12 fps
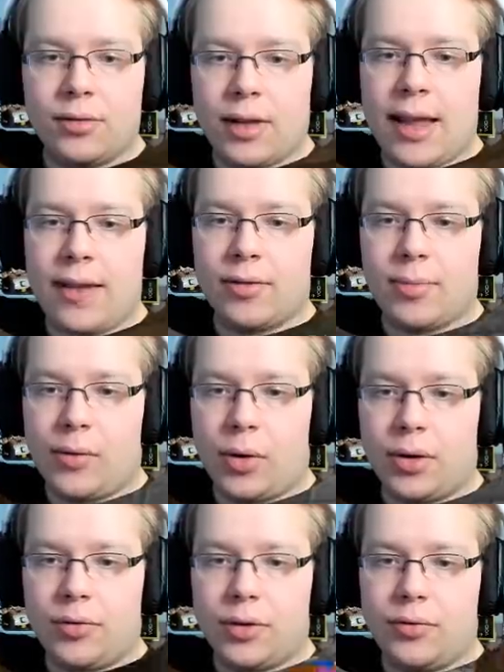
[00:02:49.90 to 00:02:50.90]
hey, was machen wir
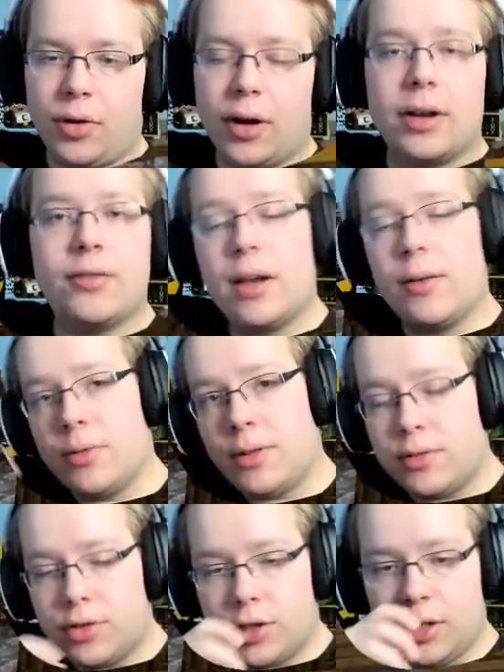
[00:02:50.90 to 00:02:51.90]
heute für eine Folge? Deswegen haben wir uns
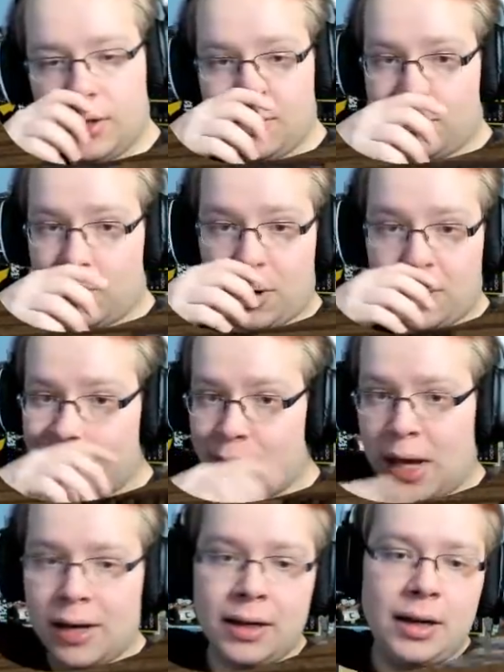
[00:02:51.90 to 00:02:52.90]
jetzt entschieden, diese Folge zu
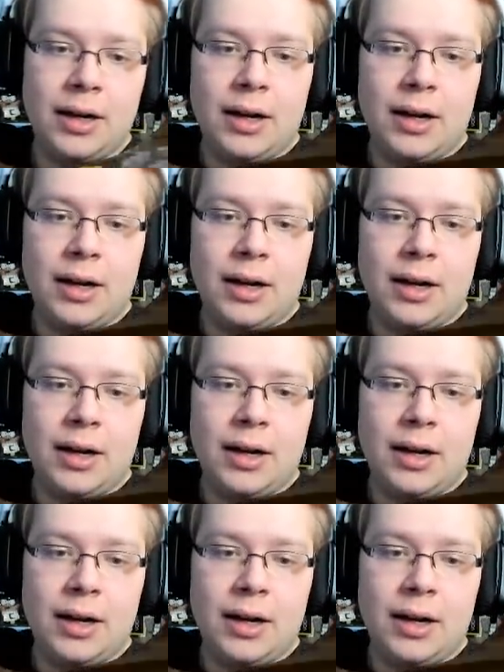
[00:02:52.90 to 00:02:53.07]
machen.